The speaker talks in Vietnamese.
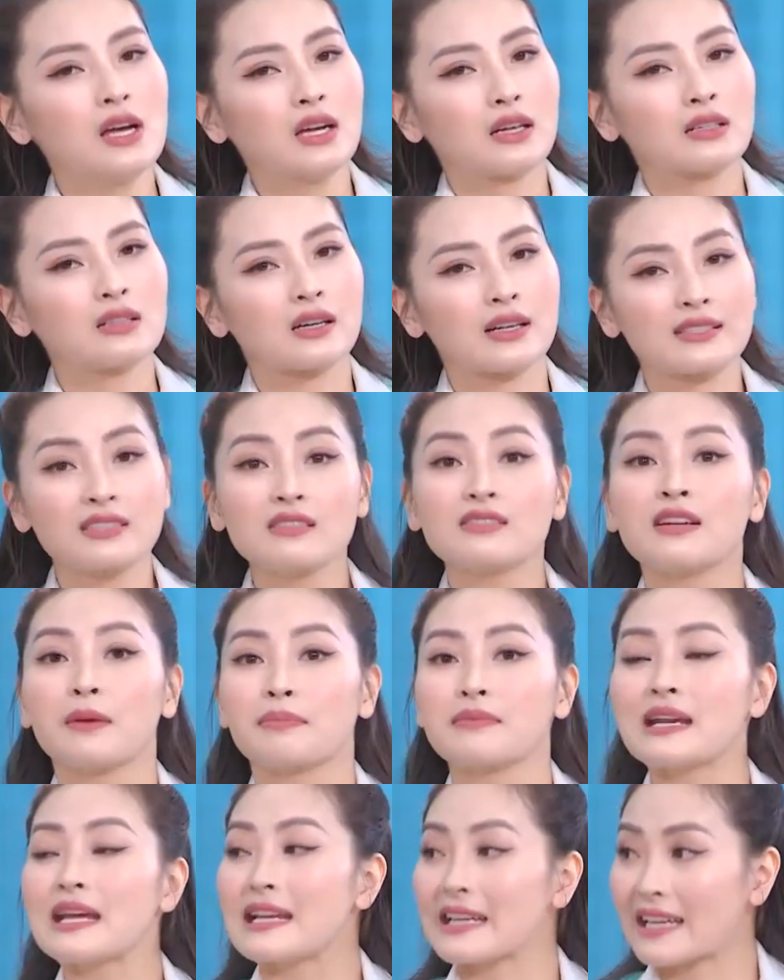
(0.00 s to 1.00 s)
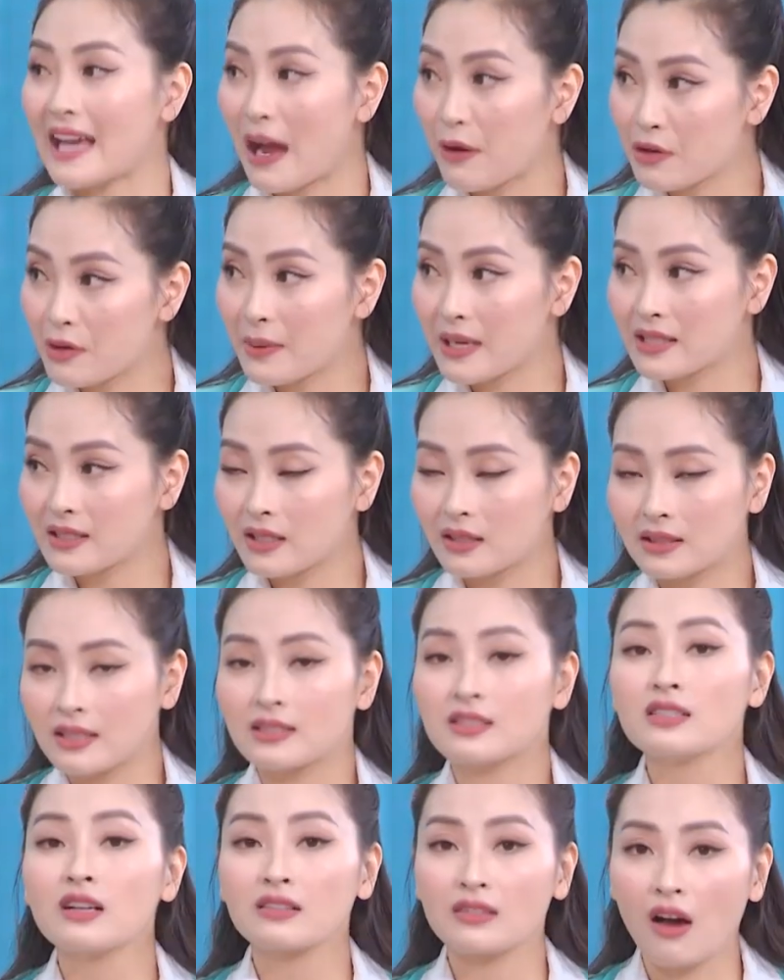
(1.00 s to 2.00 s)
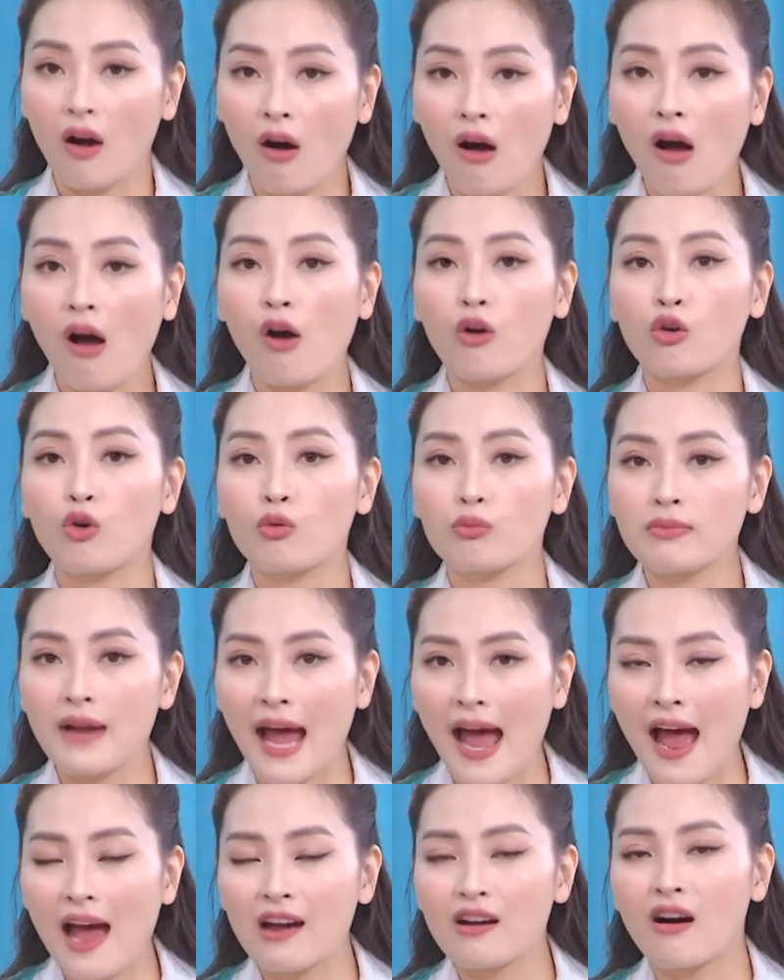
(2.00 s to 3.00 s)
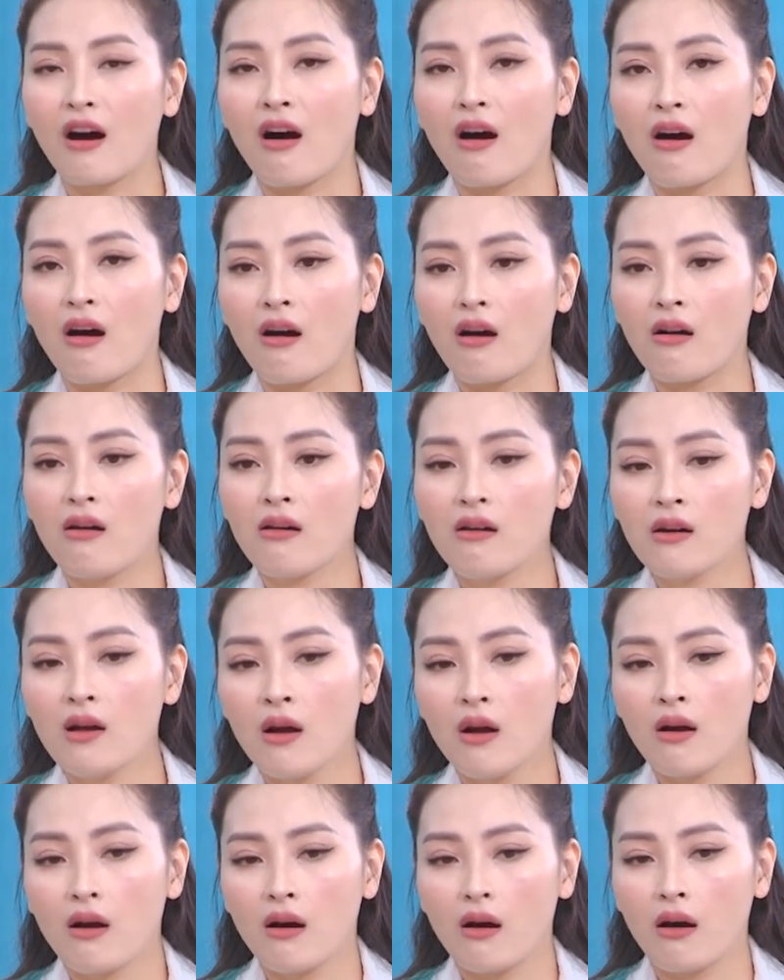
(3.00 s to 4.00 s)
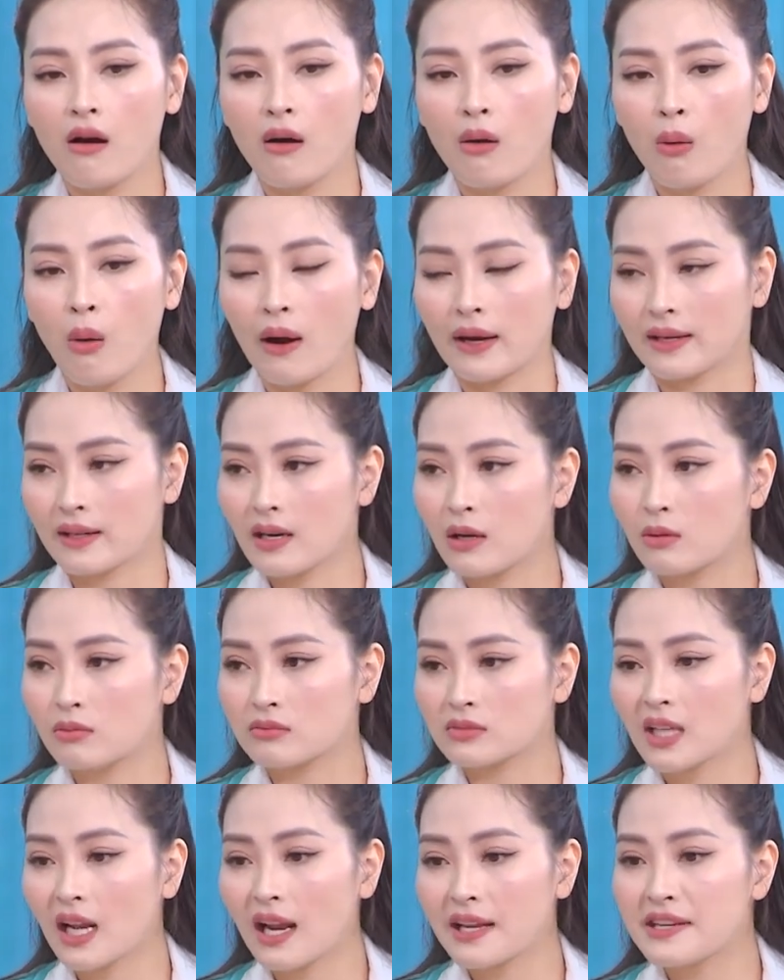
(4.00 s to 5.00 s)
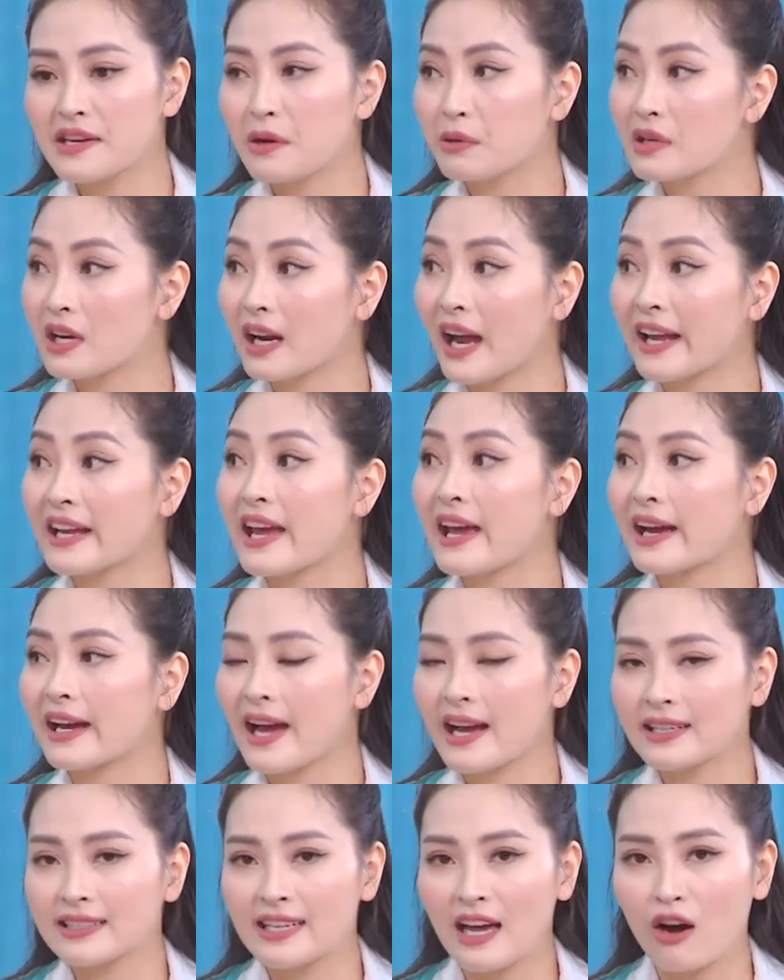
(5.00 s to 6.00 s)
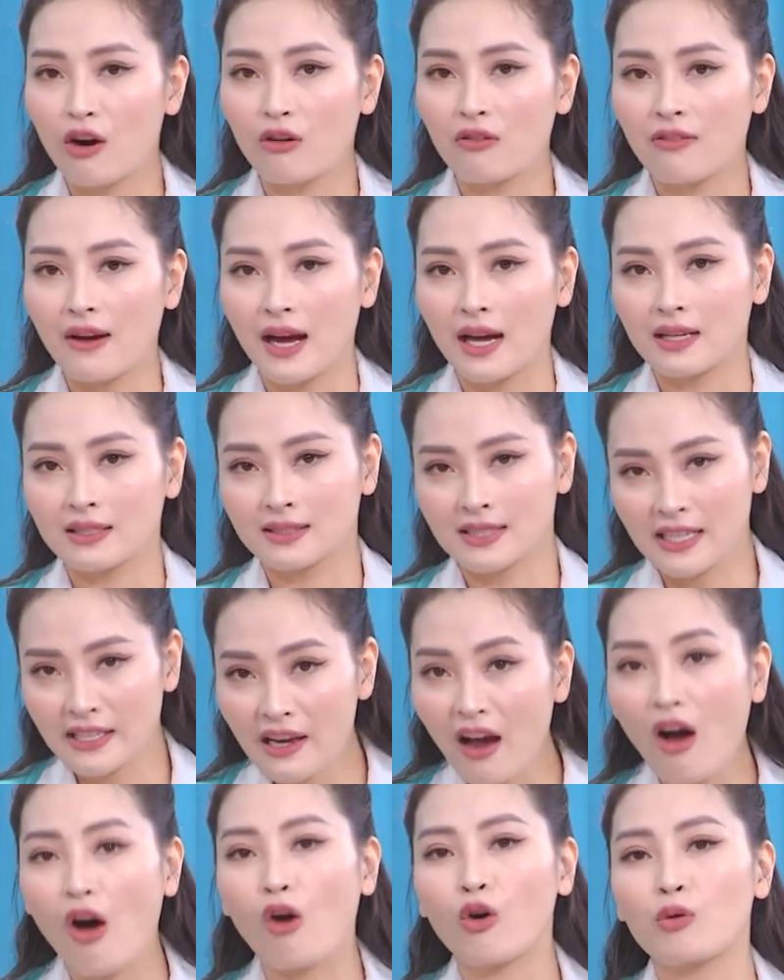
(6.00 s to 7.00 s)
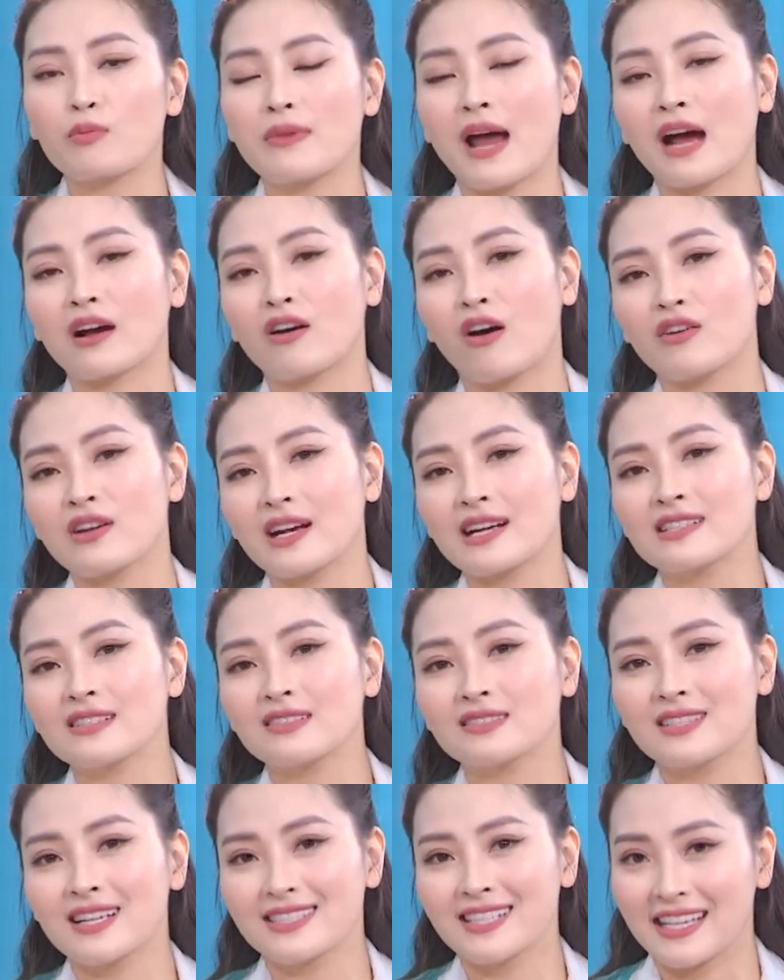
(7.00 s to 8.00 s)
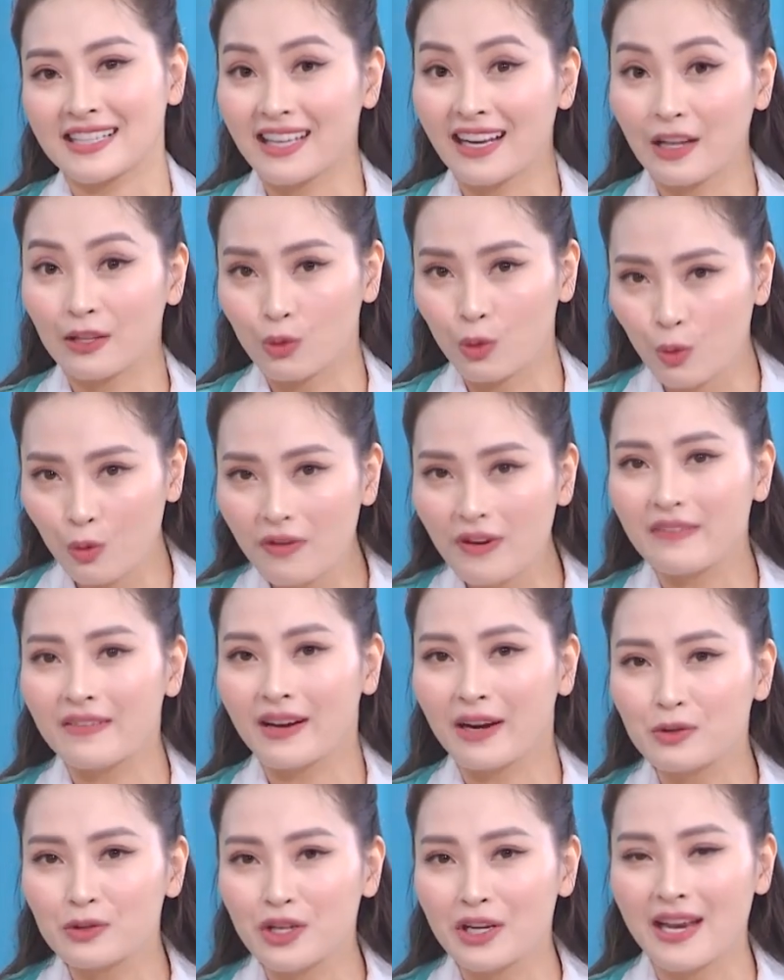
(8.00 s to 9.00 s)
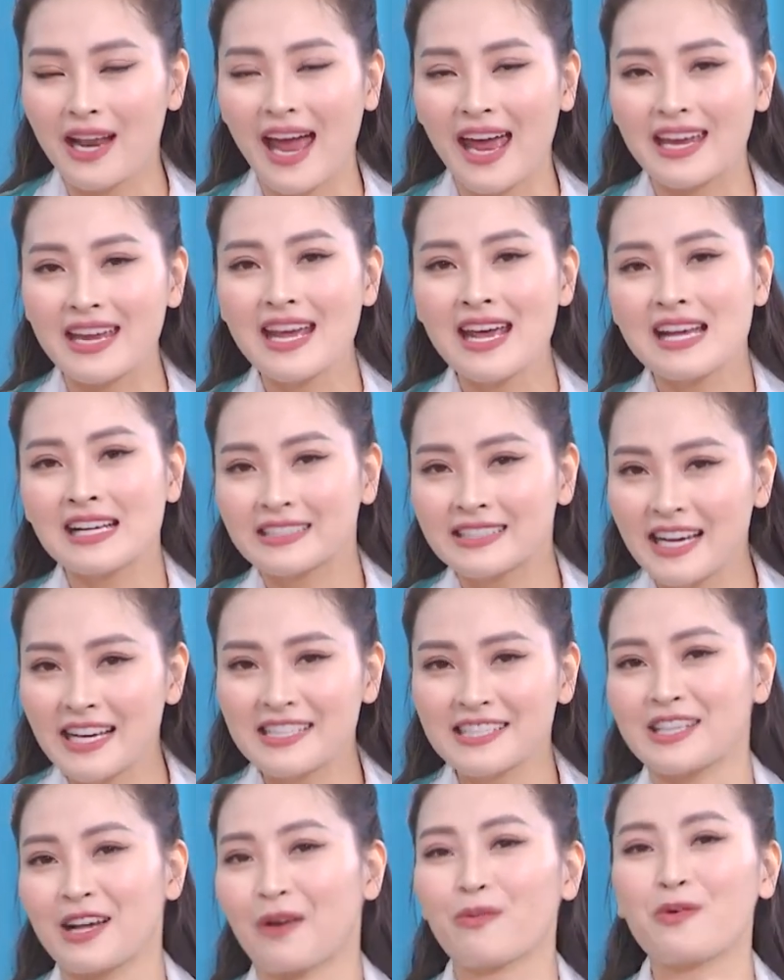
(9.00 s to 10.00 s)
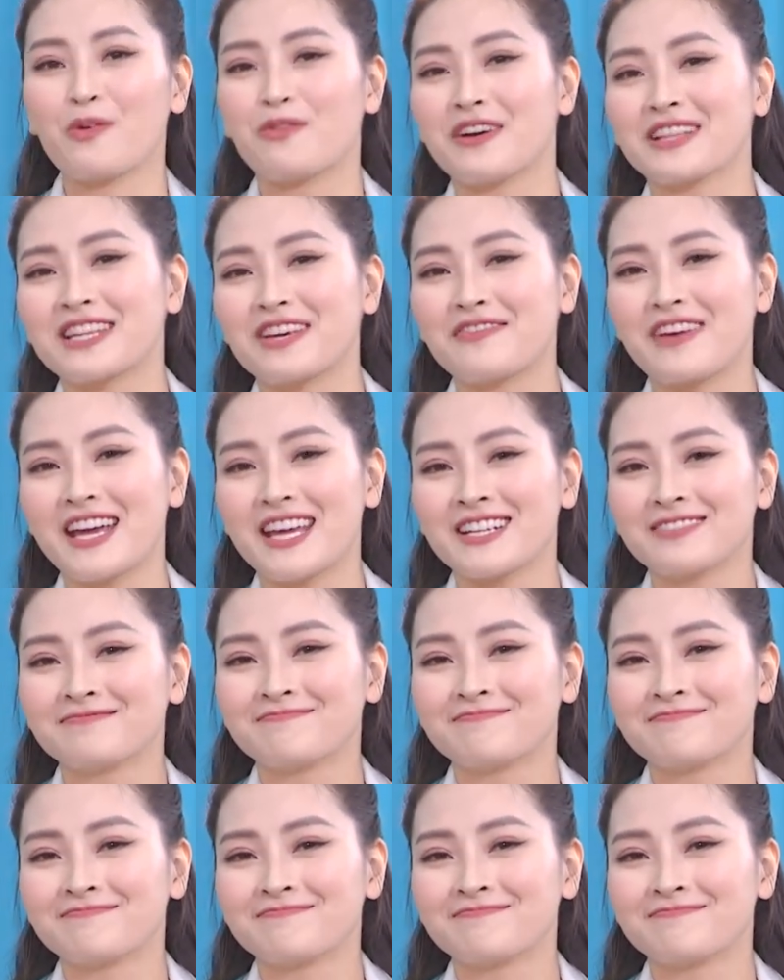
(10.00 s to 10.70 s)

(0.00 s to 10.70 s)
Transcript: được cái sự nghiệp đỉnh cao như bây giờ thì trước đó họ cũng đã có Uh, hoạt động rất là nhiều những ngành nghề khác nhau, và chính họ cũng đã có những cái sự chia sẻ rất là thú vị về câu chuyện này trên sóng của vê tê vê.